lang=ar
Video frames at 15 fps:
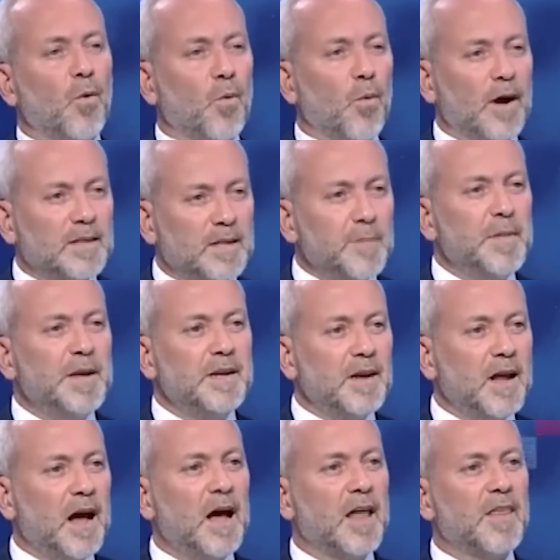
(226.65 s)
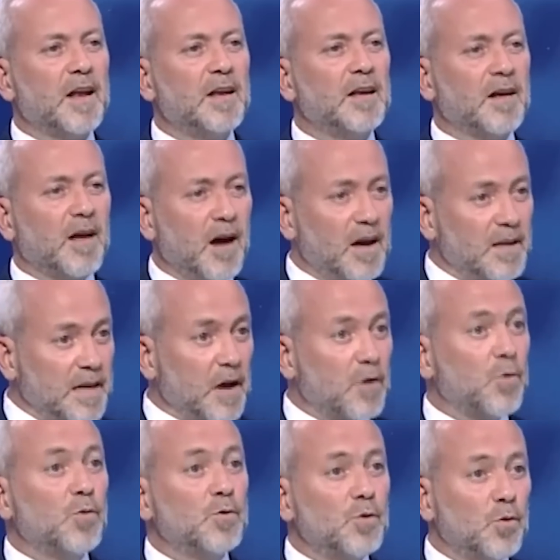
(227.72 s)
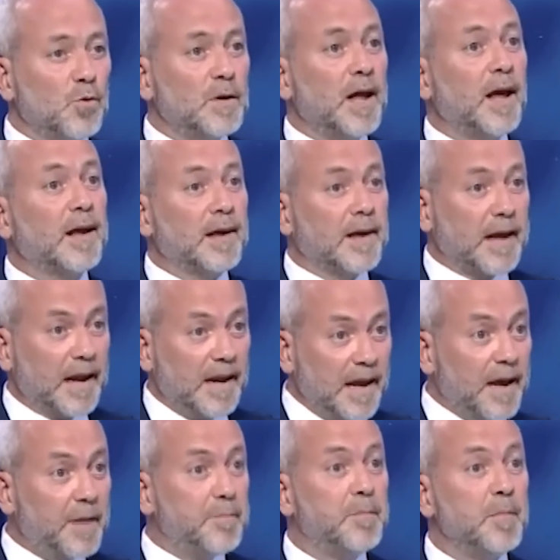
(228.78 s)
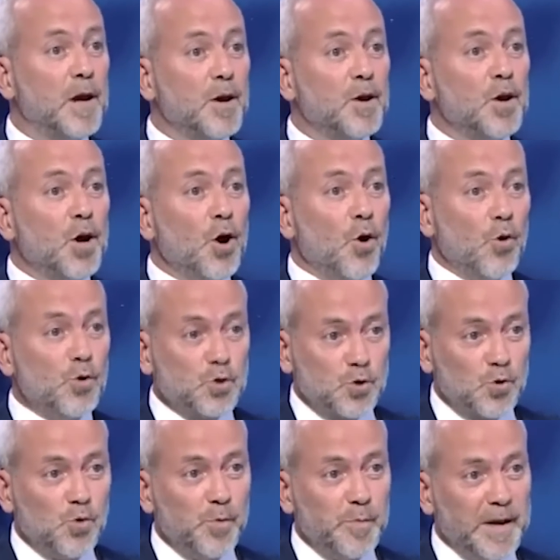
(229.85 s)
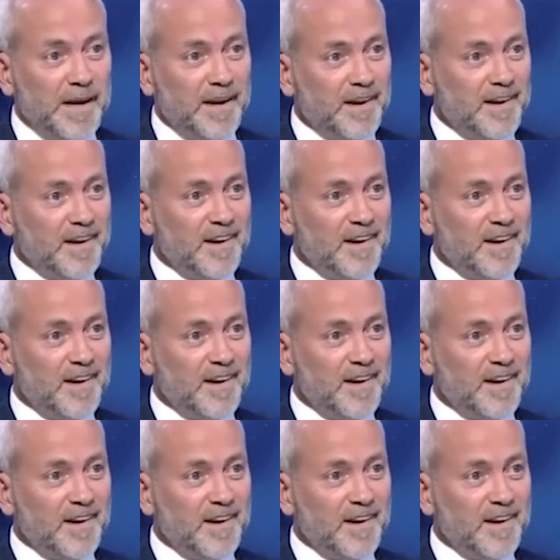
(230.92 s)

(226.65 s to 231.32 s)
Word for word: وضمن هذا اللقاء يكون هناك كلام هجومي